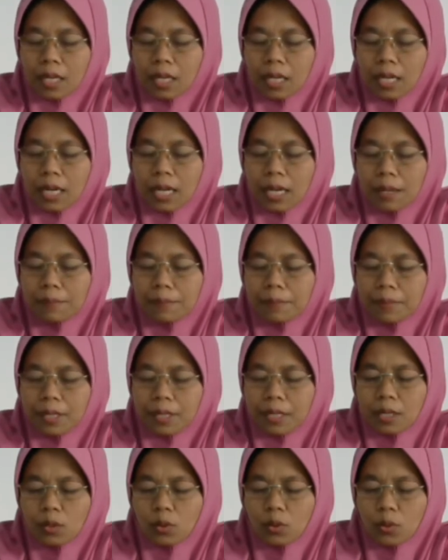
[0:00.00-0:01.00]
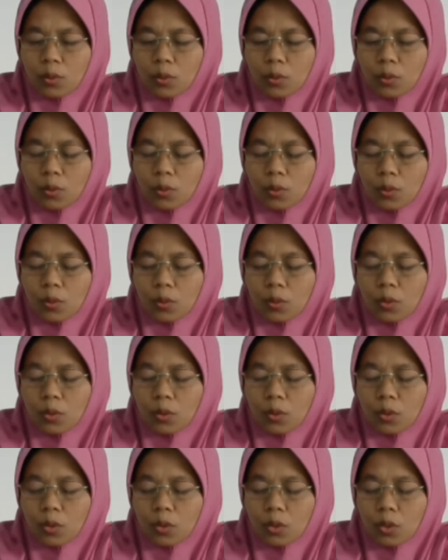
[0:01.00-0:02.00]
lambe loro
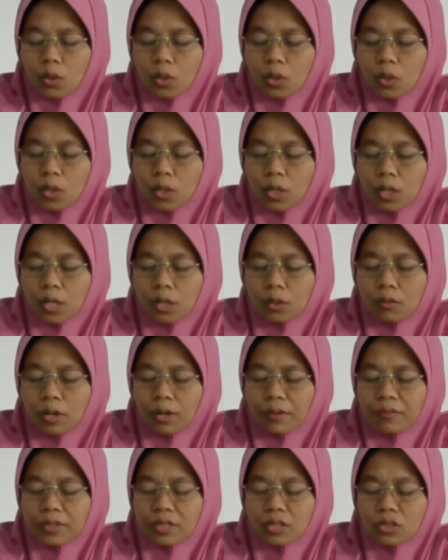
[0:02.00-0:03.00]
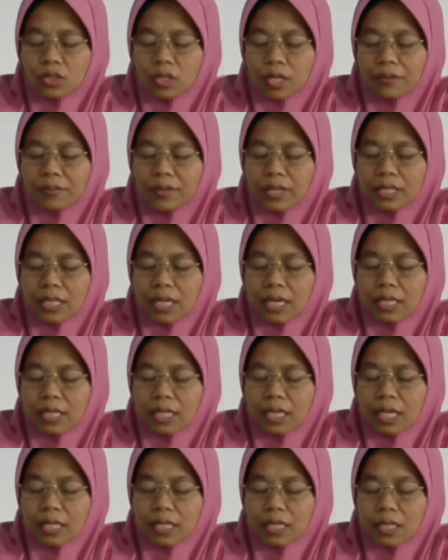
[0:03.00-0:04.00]
wa fi
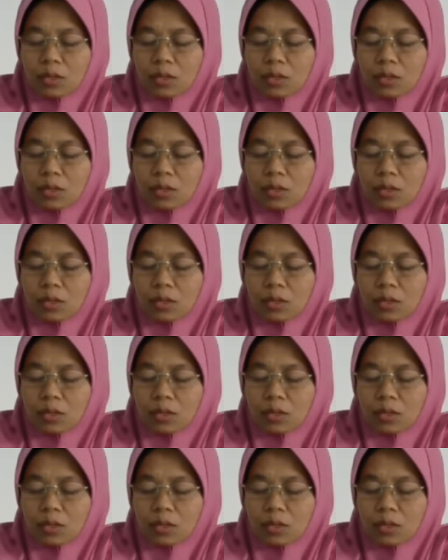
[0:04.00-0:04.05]
syafataini lan